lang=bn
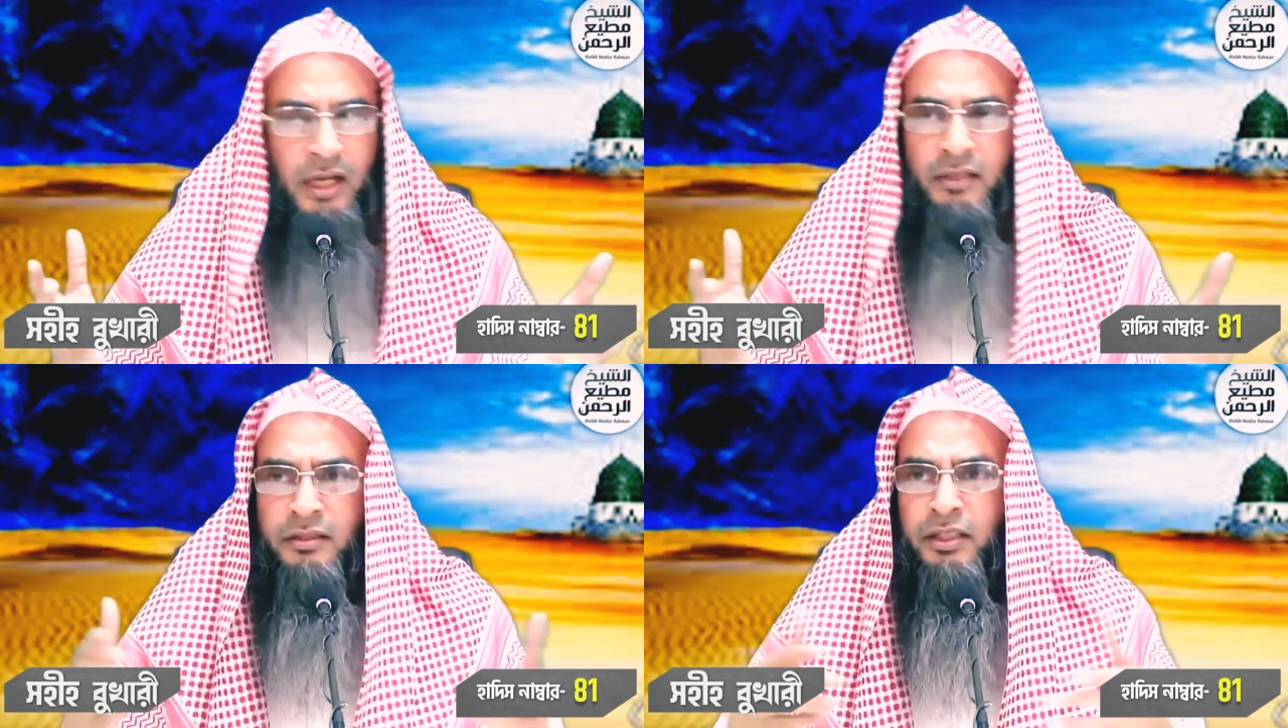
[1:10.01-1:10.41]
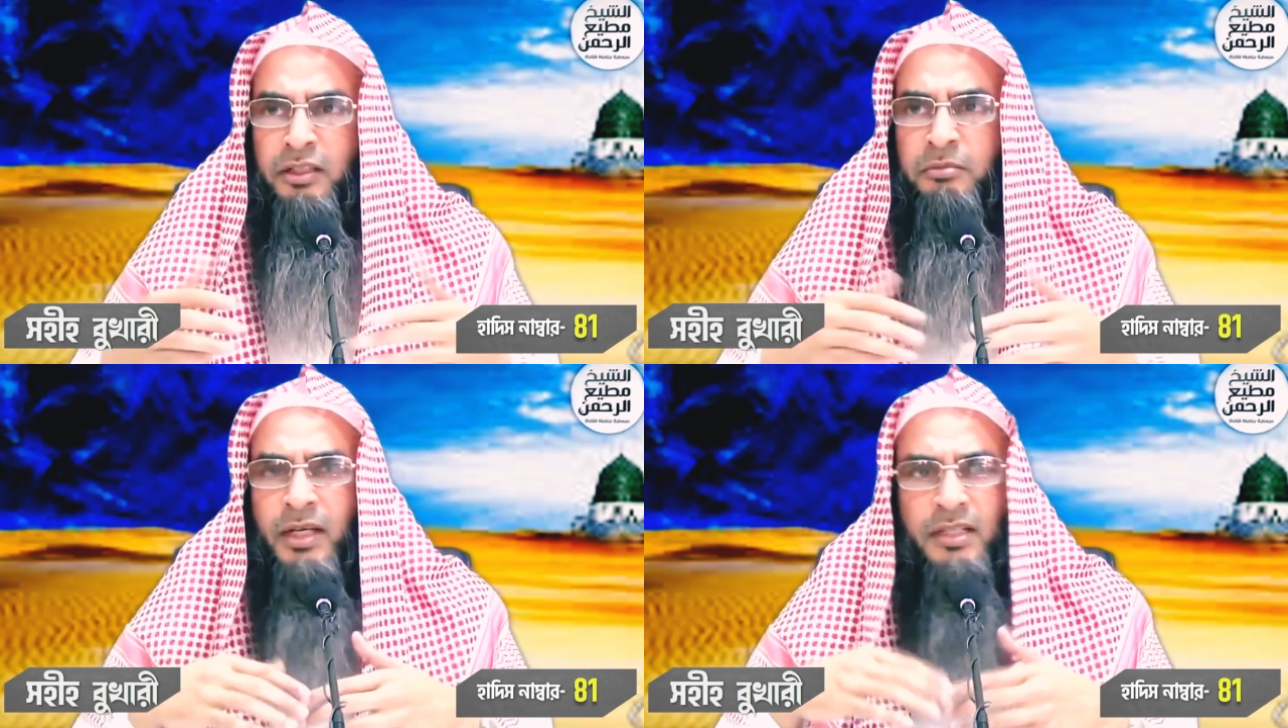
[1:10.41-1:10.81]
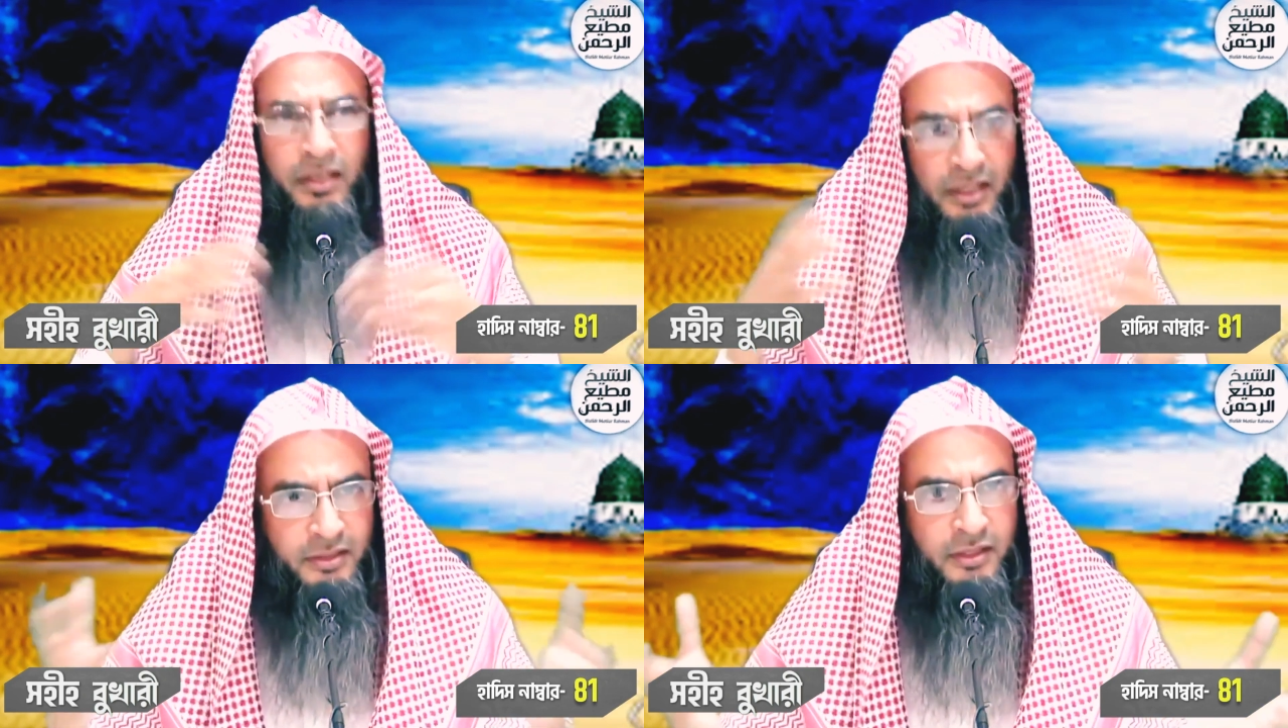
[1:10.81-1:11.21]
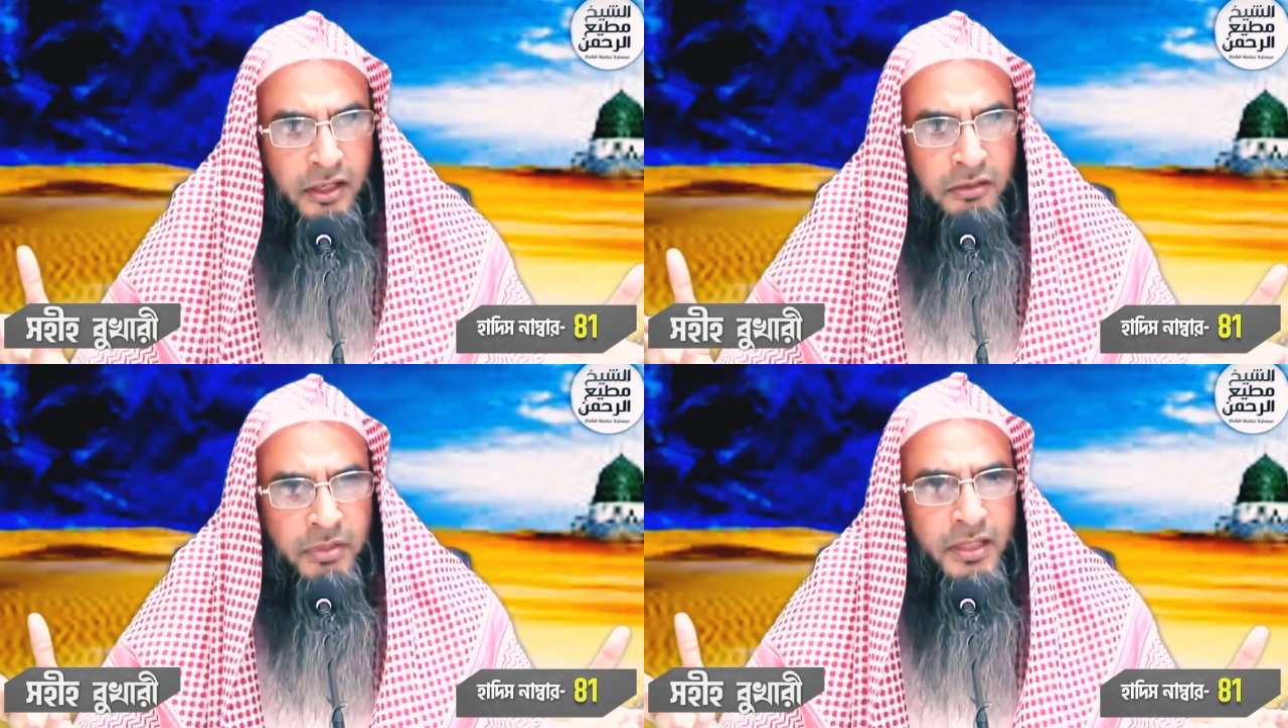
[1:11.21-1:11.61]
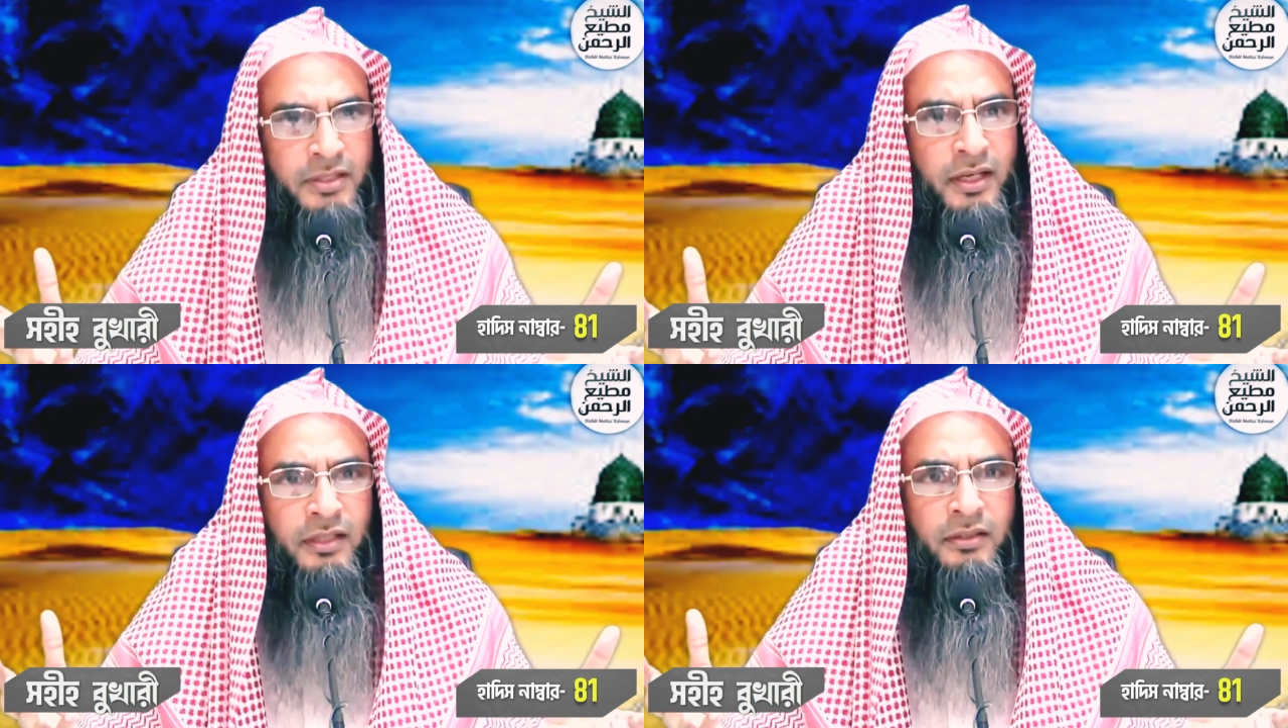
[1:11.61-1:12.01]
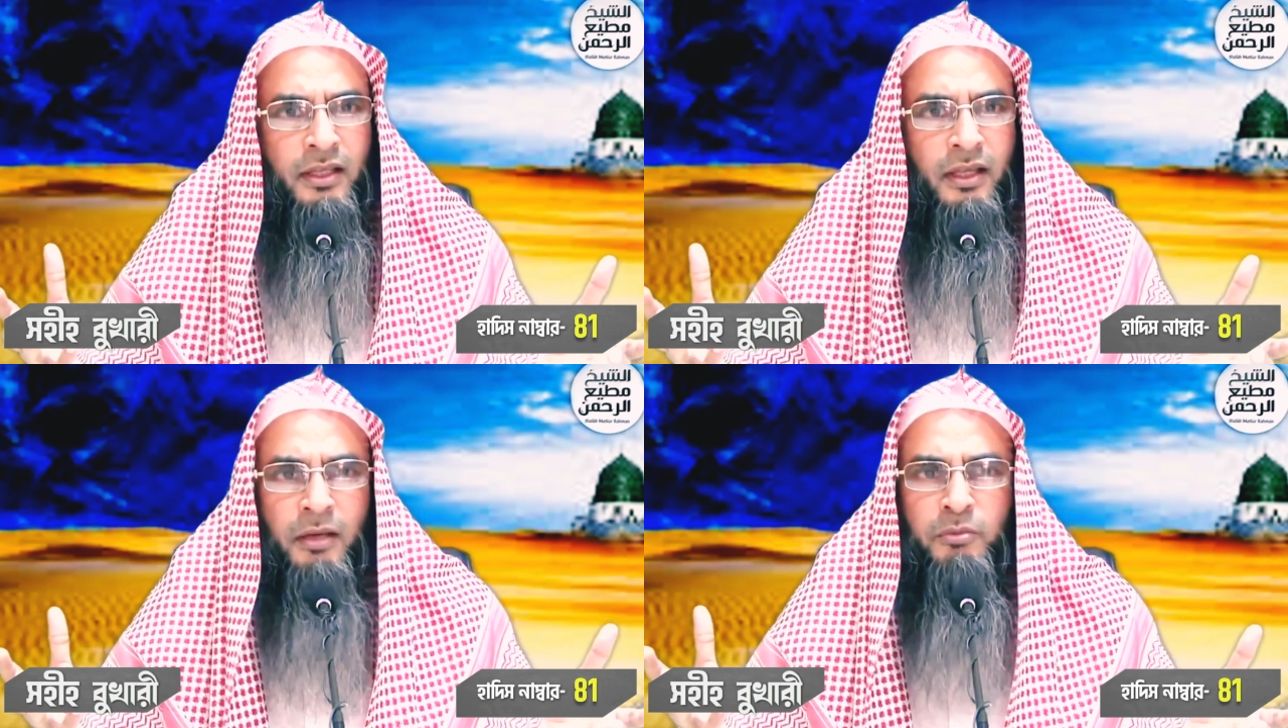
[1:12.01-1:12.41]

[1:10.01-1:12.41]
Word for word: আর তিনি বাসরাই ছিলেন বাসরাতে